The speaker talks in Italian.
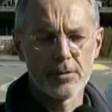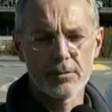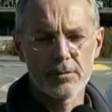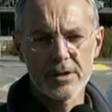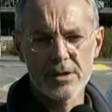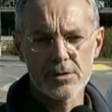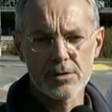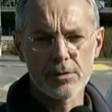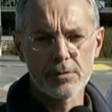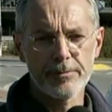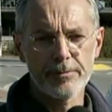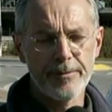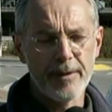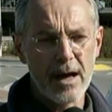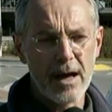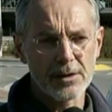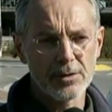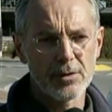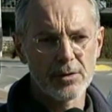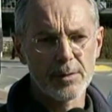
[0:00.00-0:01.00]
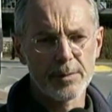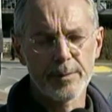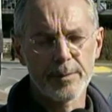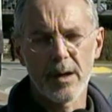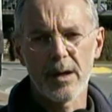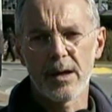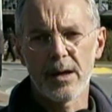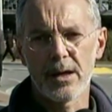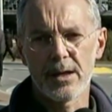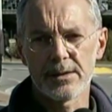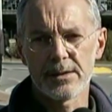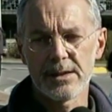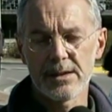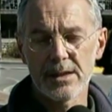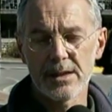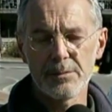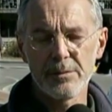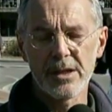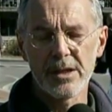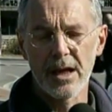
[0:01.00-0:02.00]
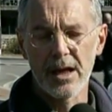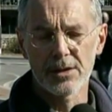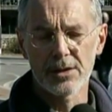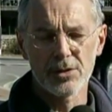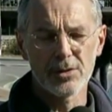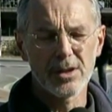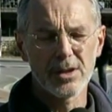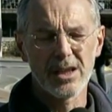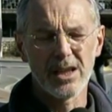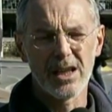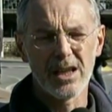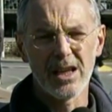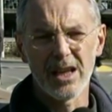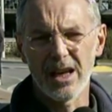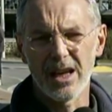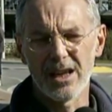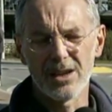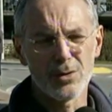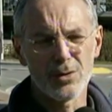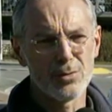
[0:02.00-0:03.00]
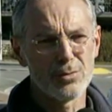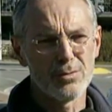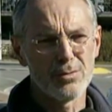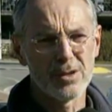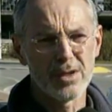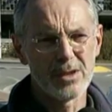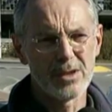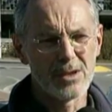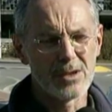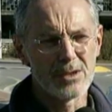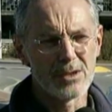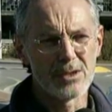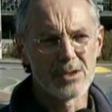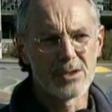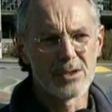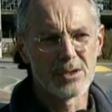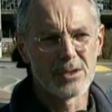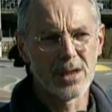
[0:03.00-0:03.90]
Questo fatto ha determinato che alcune